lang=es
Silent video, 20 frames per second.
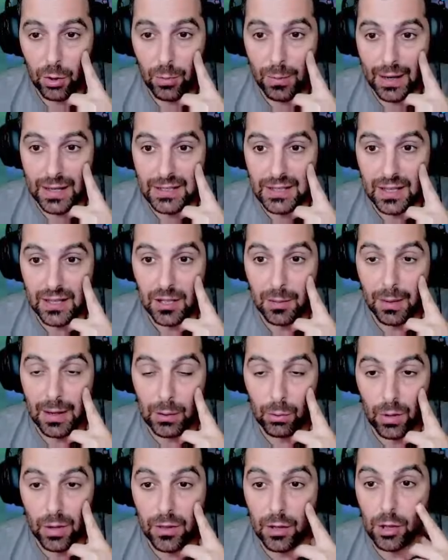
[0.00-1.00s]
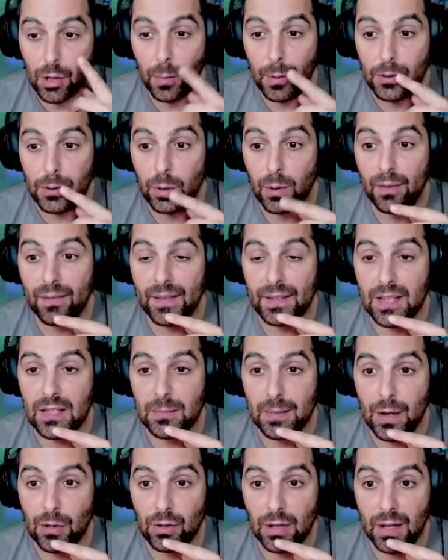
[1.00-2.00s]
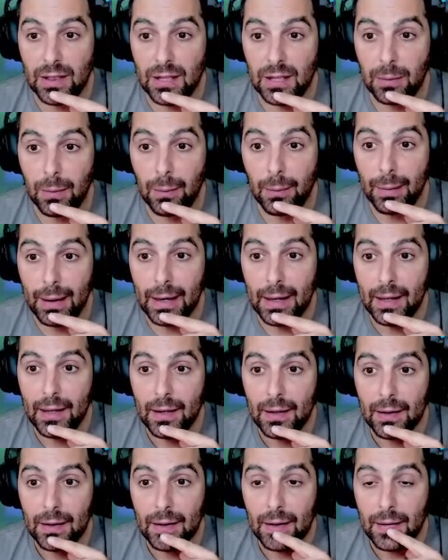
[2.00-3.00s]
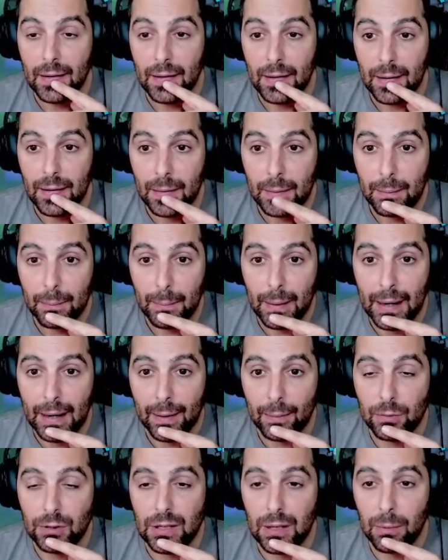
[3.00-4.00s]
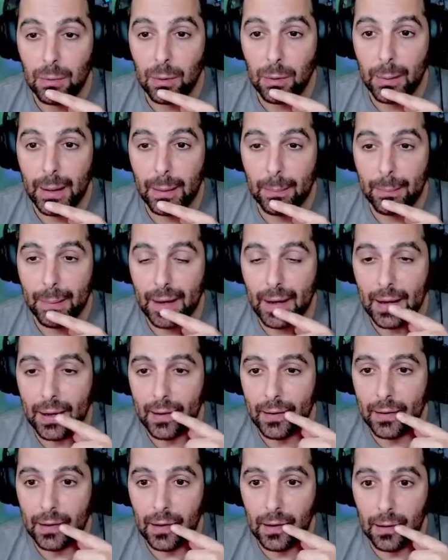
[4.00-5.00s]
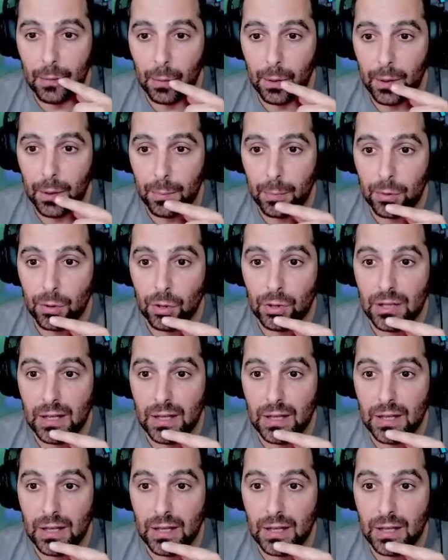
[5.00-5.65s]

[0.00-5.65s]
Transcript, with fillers: ¿vale? Y se activa la curación, como veis sobre el fantasma no se activa, ¿vale? Vale, vamos a volver a pegar y bueno, pues no se